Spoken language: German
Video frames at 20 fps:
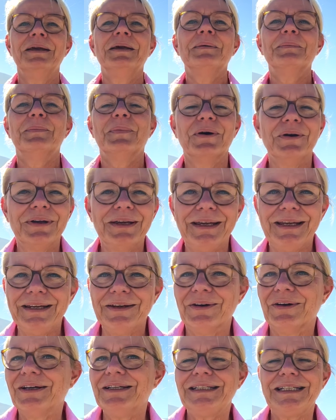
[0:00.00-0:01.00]
Moin,
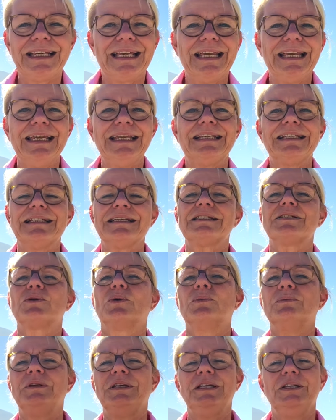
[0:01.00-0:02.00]
heute geht es
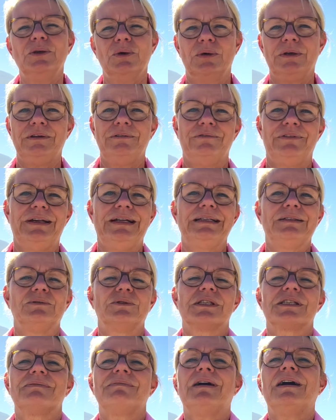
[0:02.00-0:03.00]
um die neue Welt und
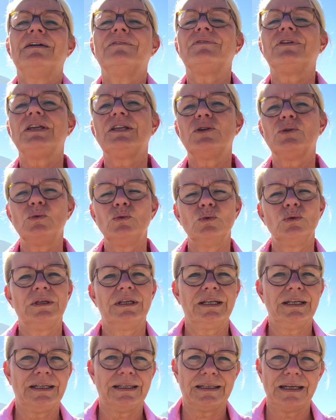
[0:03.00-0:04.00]
zwar, wie du
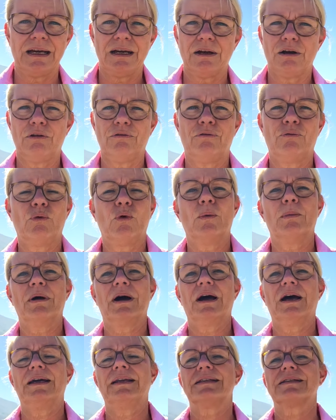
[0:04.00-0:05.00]
dich darauf
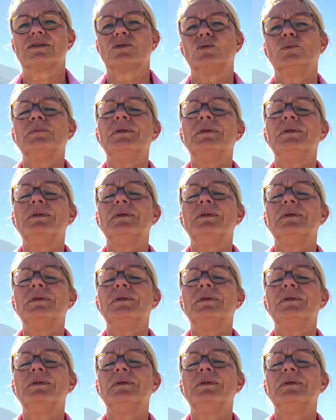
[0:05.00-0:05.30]
vorbereitest, um